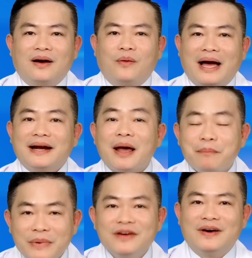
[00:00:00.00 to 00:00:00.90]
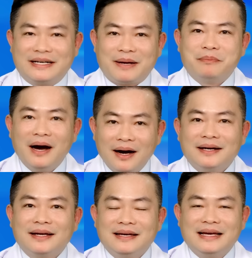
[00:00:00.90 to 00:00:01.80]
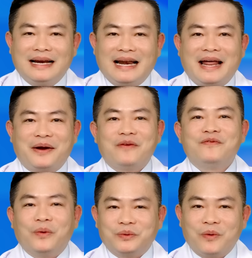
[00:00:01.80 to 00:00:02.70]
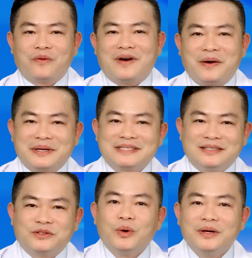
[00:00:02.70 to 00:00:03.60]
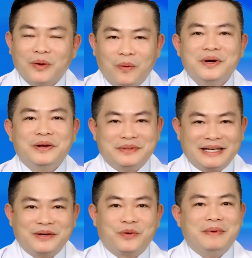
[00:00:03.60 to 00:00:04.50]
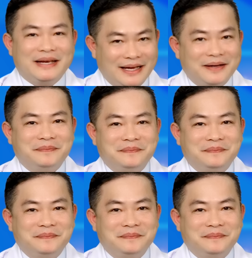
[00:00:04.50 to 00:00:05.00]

khoảng 50% hơn đó là nó phụ thuộc vào cái sự tuân thủ điều trị của bệnh nhân.